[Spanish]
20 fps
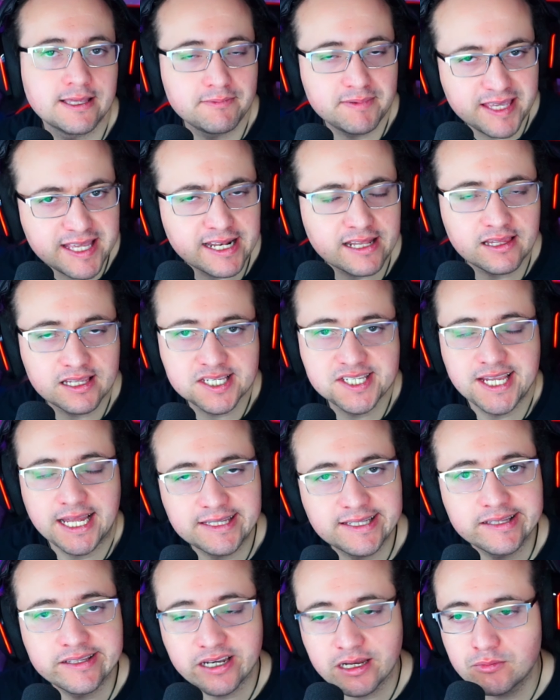viernes ya
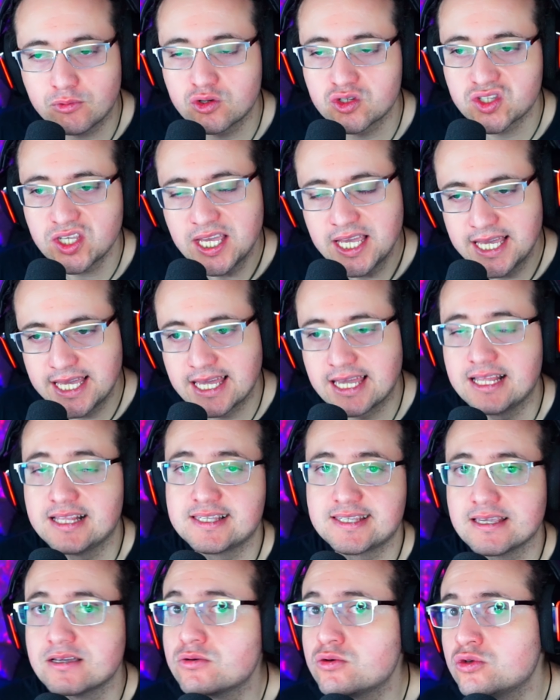tendremos el
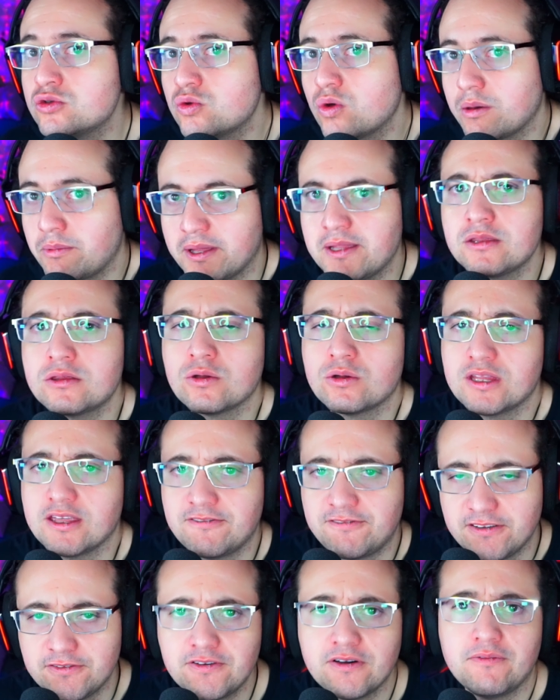segundo evento de
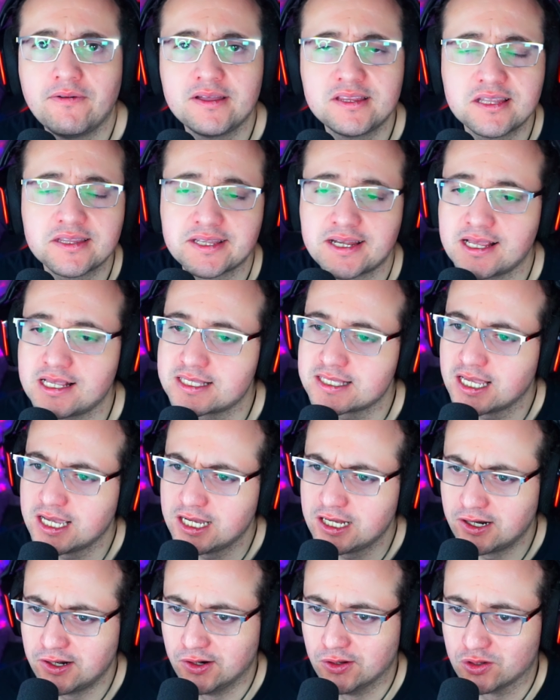FIFA 23,
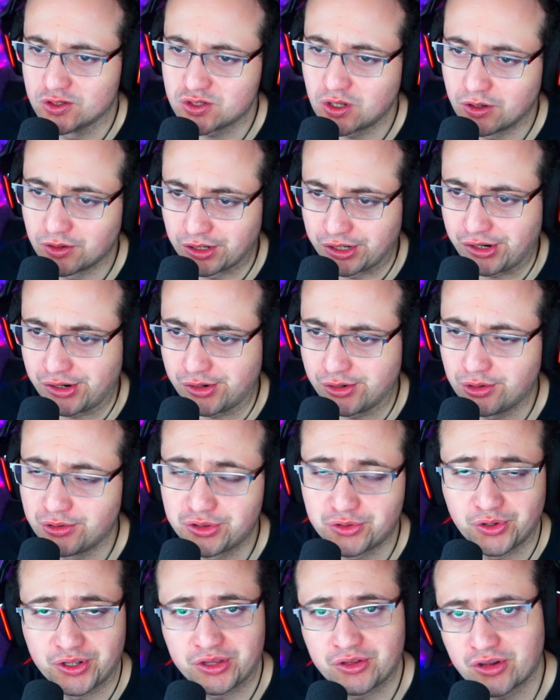los
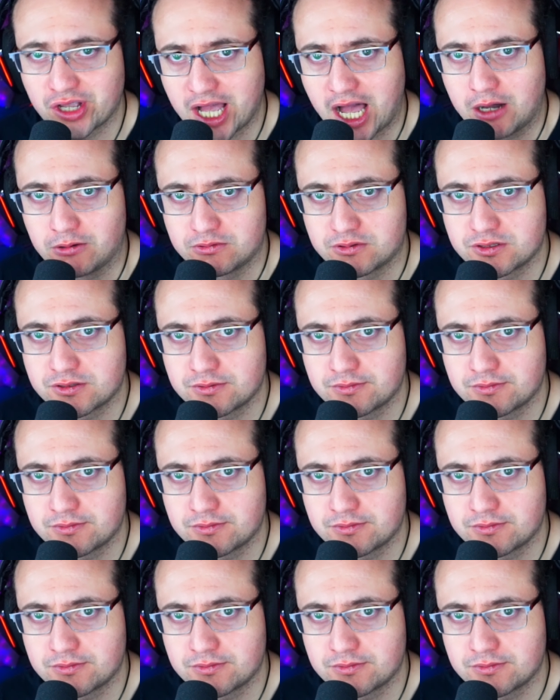Roto de Knockouts.